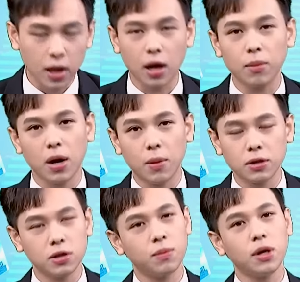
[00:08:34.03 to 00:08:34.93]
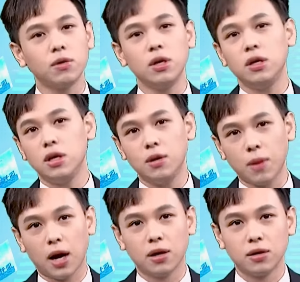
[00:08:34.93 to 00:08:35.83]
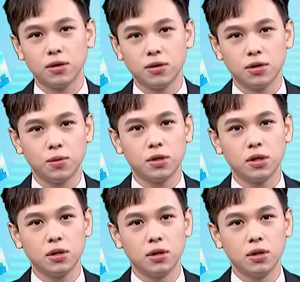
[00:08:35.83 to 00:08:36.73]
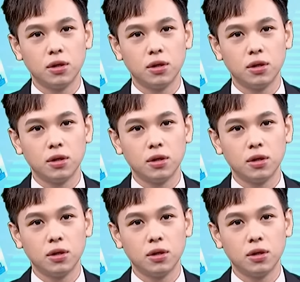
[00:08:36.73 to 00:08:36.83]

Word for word: 两百趴，这没有意义嘛？是不是？